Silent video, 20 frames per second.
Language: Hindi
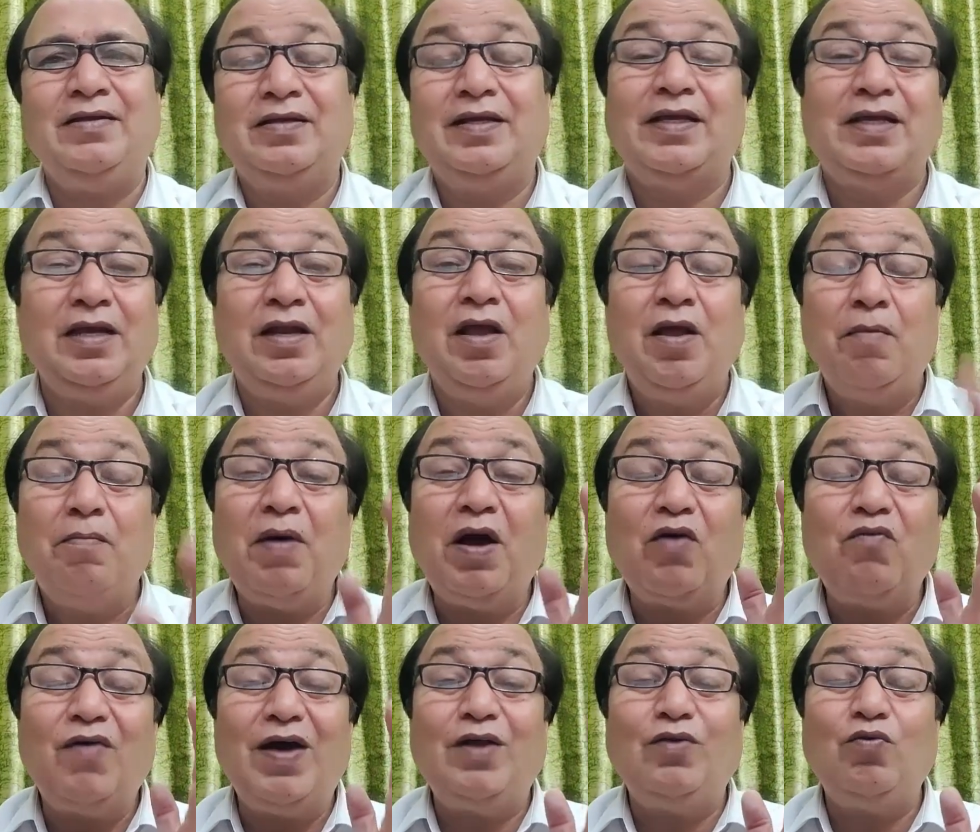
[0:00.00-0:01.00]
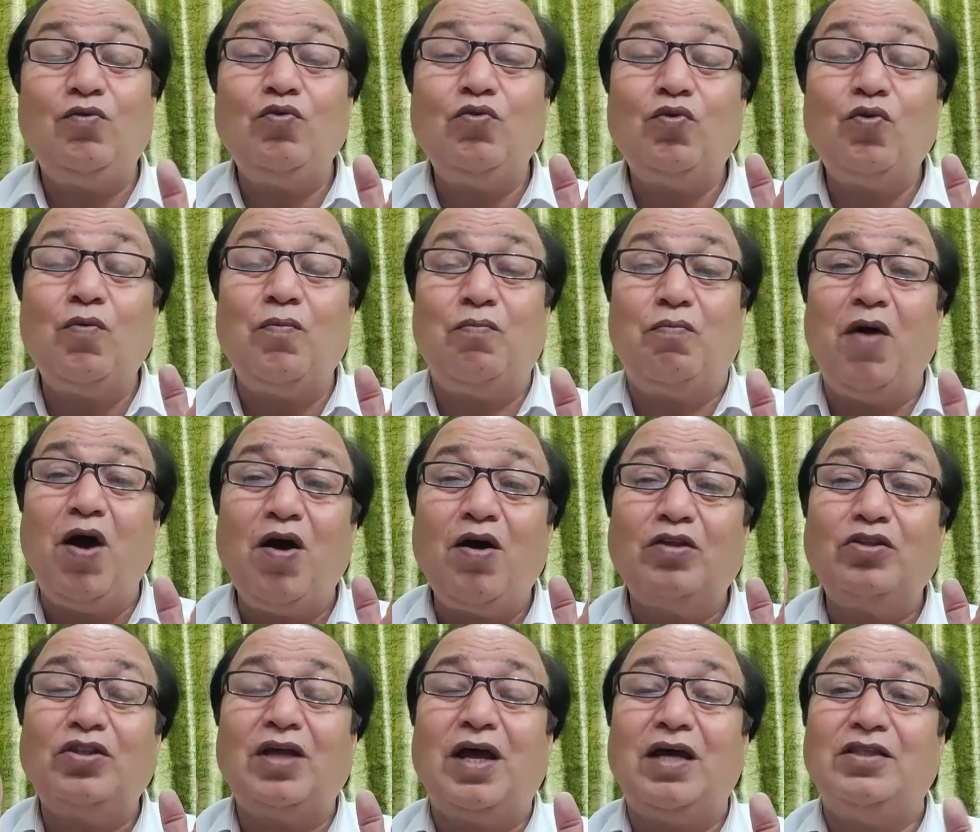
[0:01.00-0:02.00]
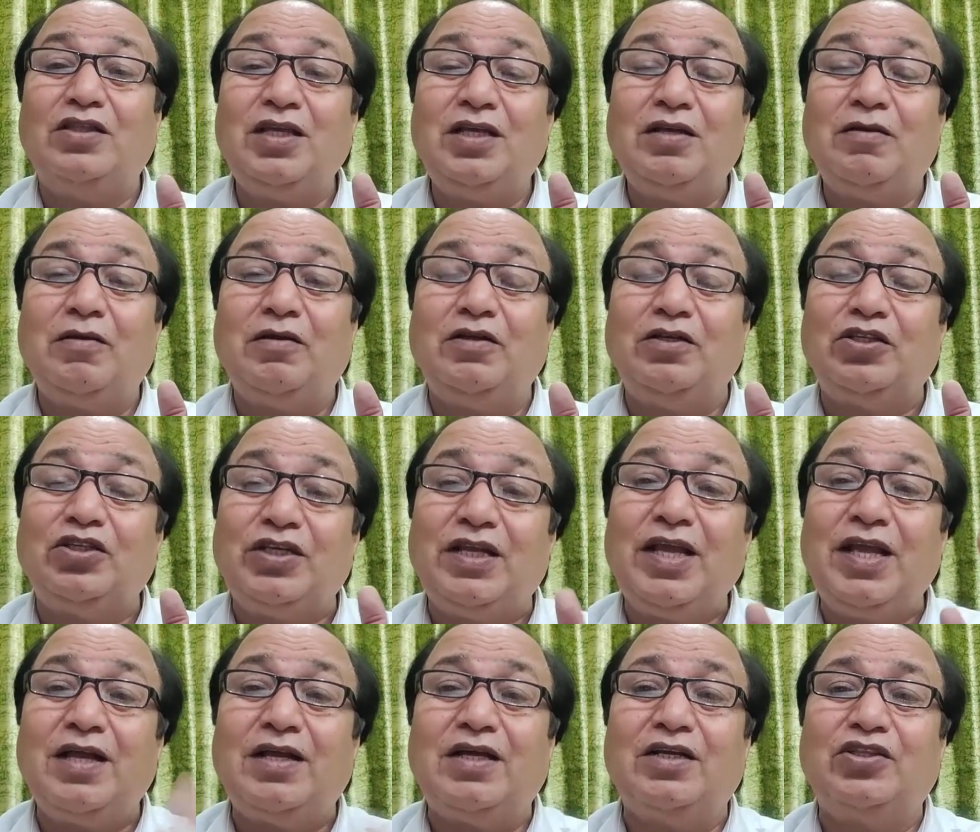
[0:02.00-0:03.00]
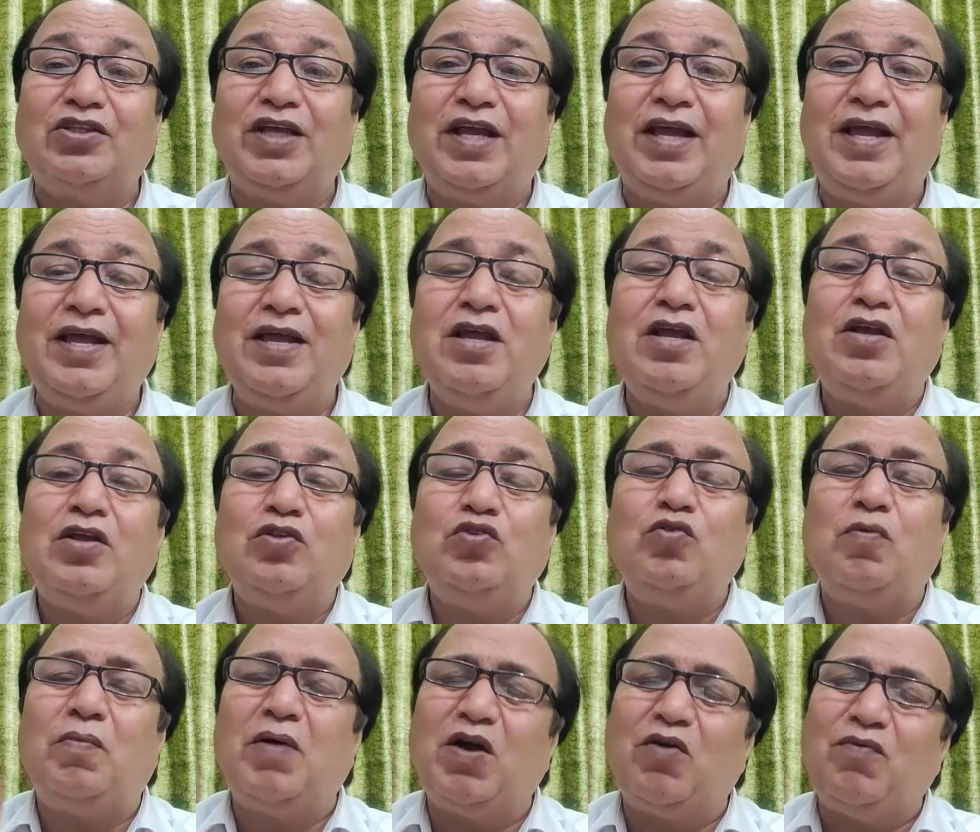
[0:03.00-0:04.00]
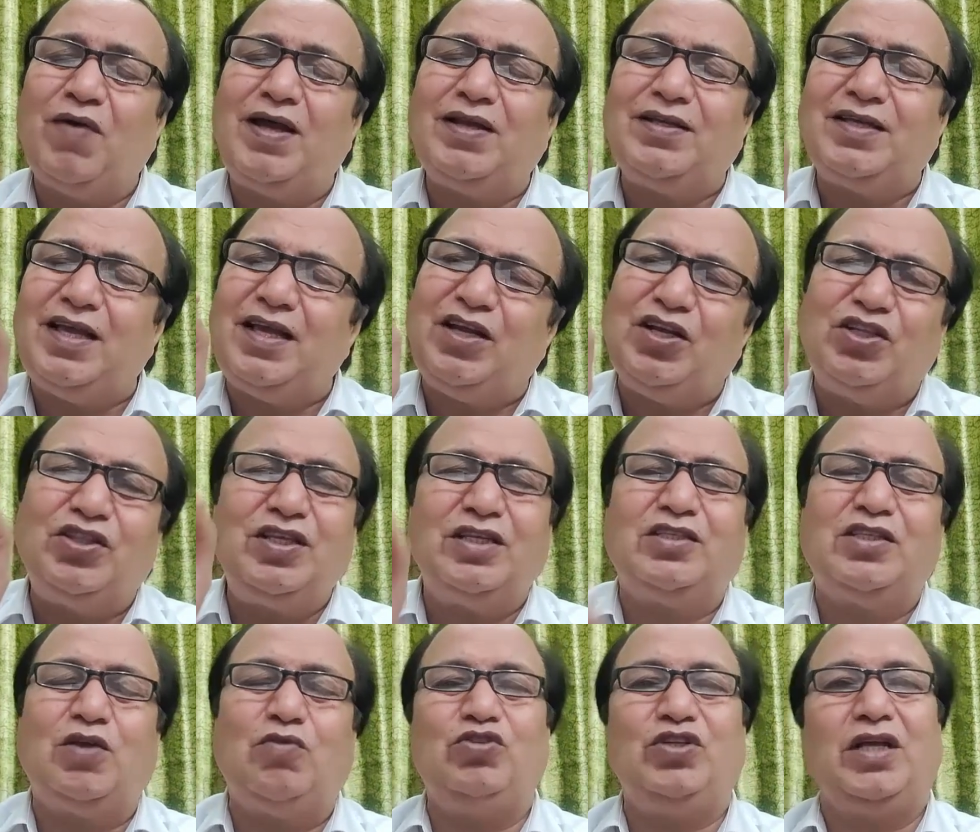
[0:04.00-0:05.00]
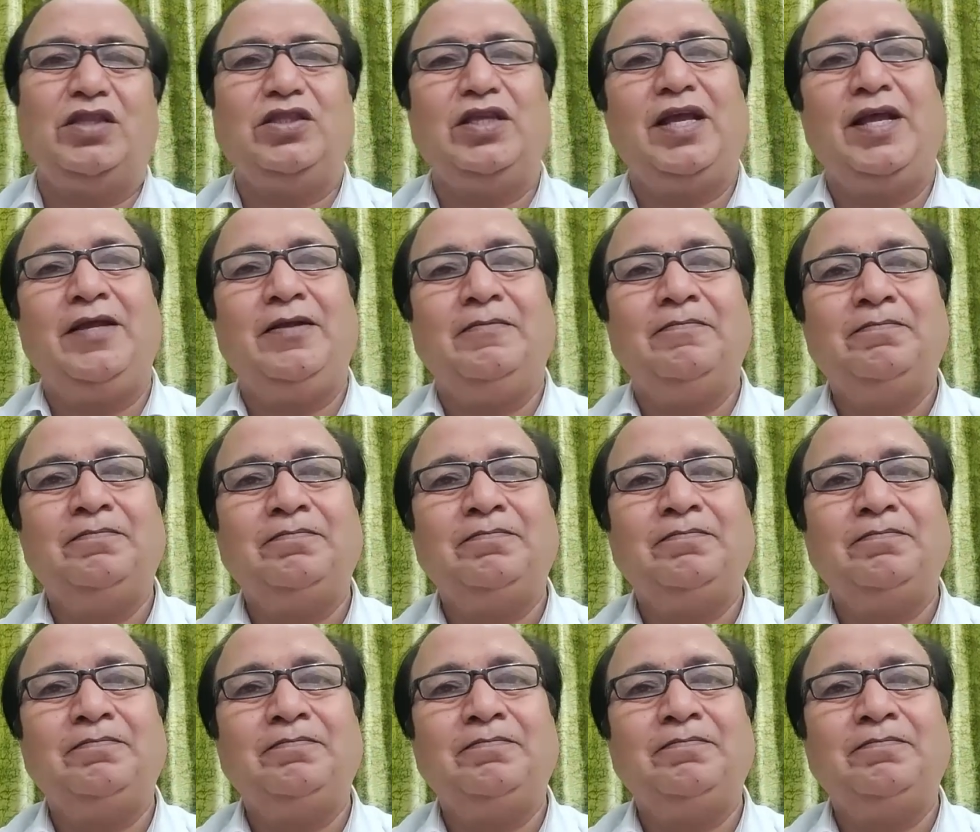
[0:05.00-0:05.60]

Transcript: लेकिन भगवान उनको बहुत अधिक स्नेह करते हैं जो भगवान के हृदय से हो जाते हैं